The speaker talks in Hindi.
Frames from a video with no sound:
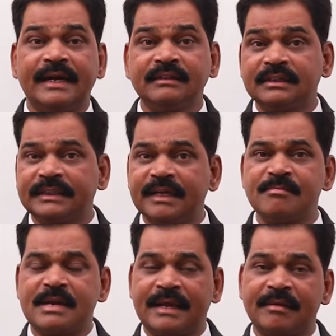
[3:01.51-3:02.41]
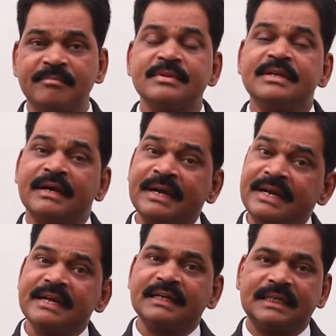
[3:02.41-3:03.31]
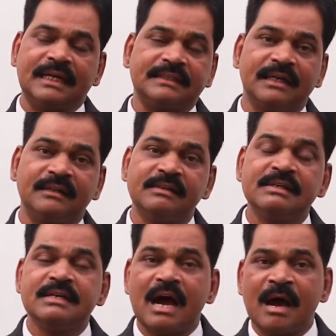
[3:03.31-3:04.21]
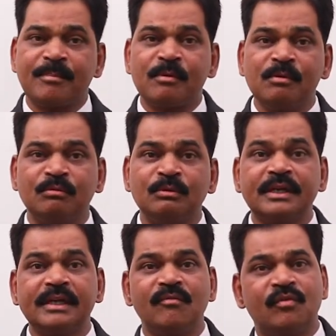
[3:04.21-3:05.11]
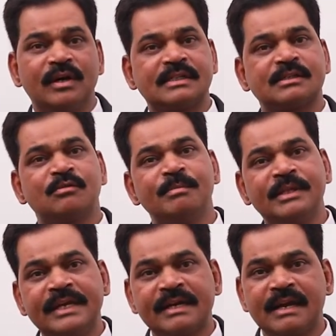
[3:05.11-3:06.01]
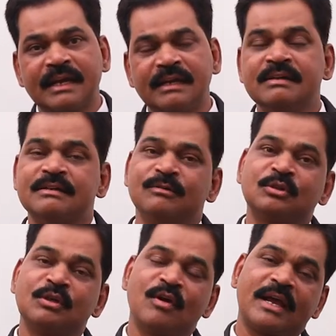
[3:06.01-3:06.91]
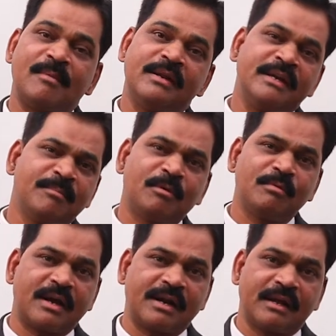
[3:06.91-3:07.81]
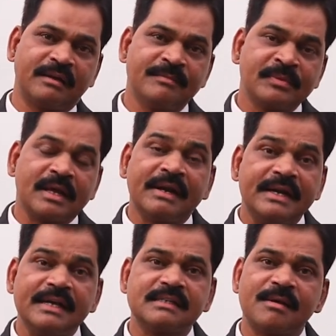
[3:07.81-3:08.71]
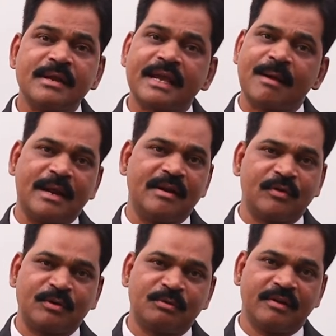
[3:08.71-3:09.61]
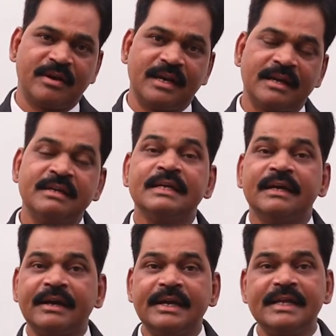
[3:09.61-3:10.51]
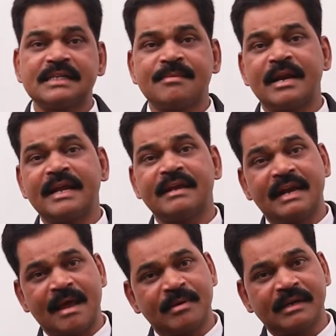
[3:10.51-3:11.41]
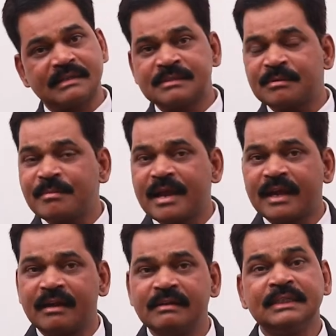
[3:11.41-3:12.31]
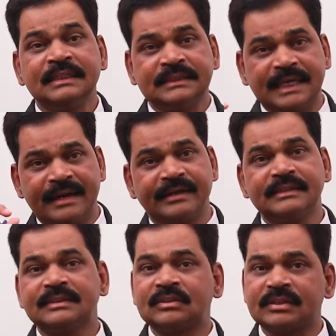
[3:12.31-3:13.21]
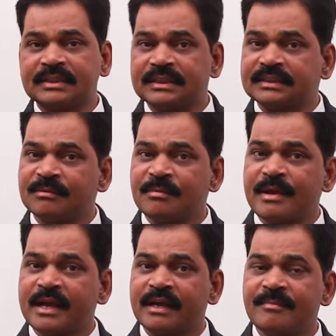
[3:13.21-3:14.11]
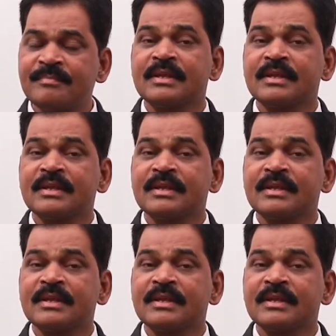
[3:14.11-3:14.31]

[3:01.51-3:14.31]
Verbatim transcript: एट द सेम टाइम रीडिंग के साथ साथ आपको उनके वर्ड्स को भी देखना है उसकी वोकेबलरी इंप्रूव करना है रीडिंग से हमें क्या बेनिफिट होने वाला है रीडिंग से हमारा एक ग्रामर समझ में आएगा सेंटेंस स्ट्रक्चर समझ में आएगा